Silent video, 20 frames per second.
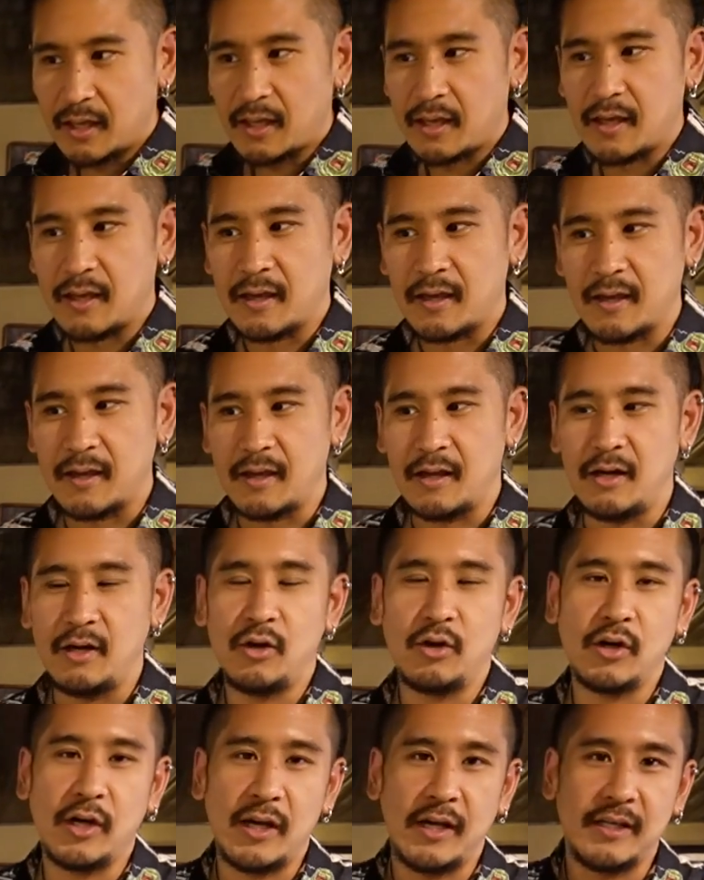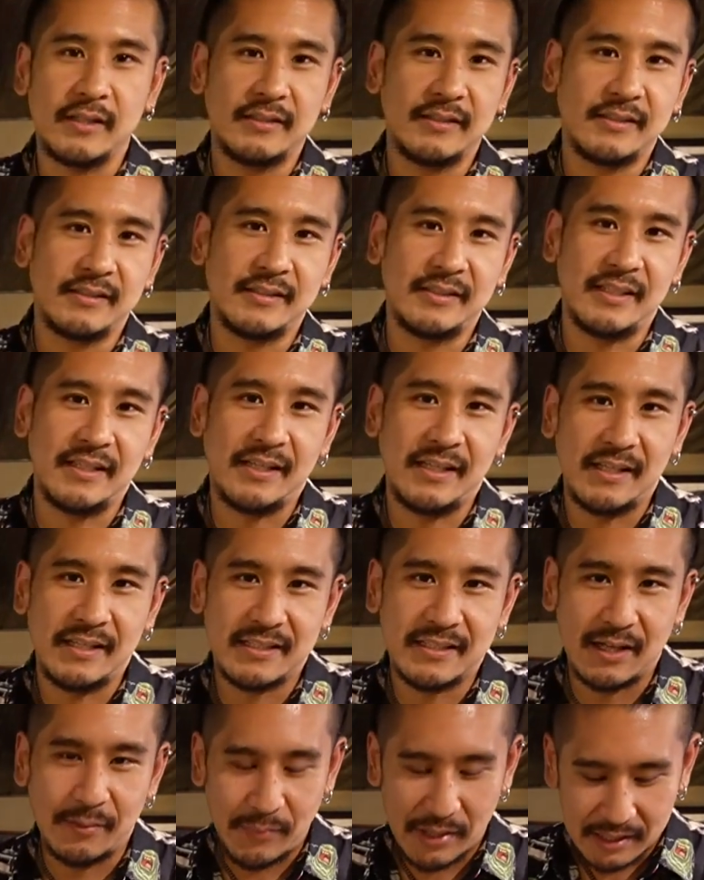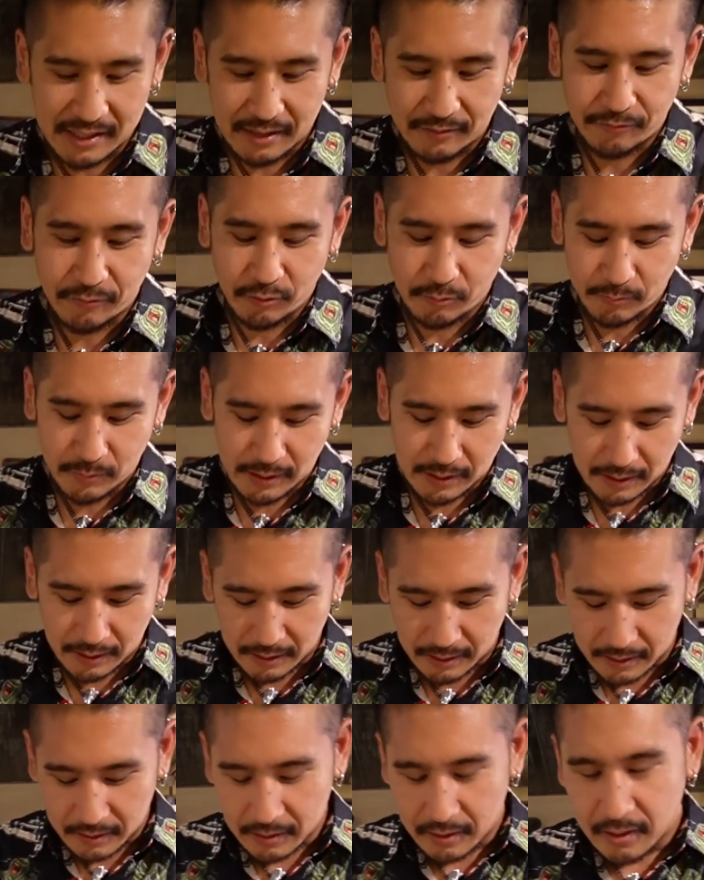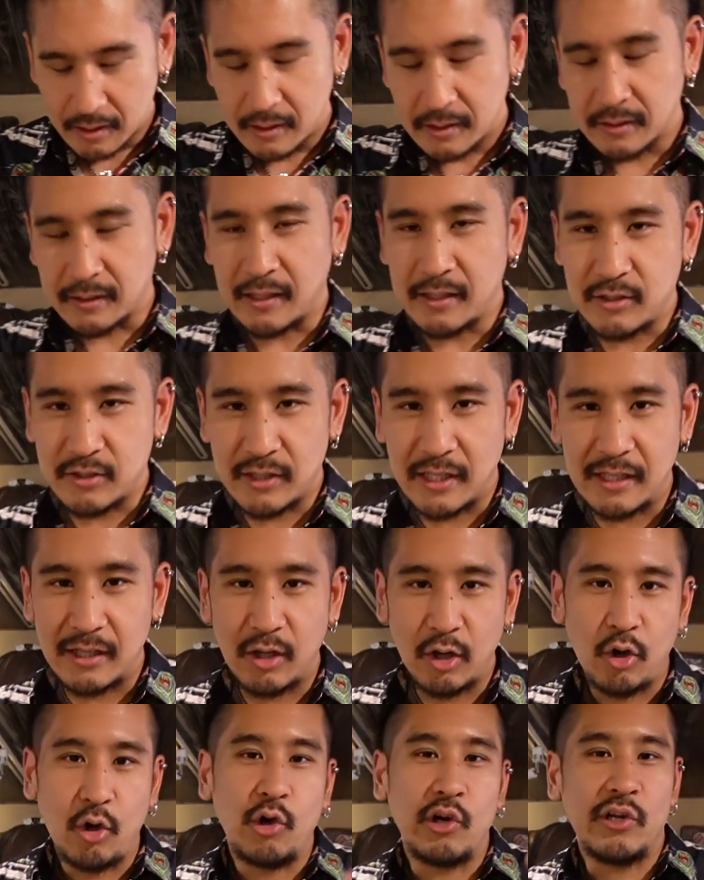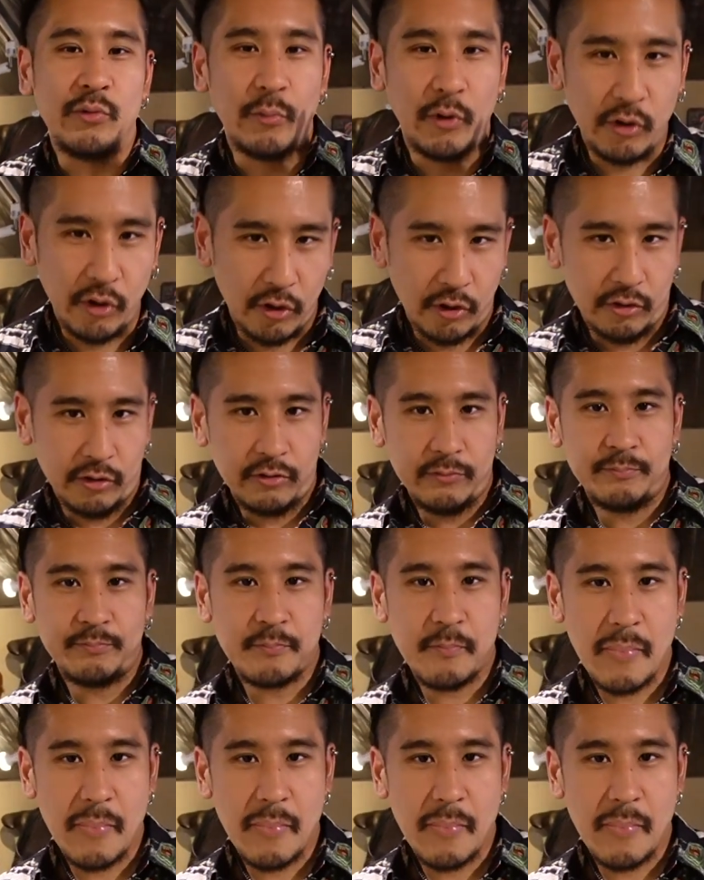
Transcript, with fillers: eh, lo que se llamaría de forma tradicional horimono, ¿no?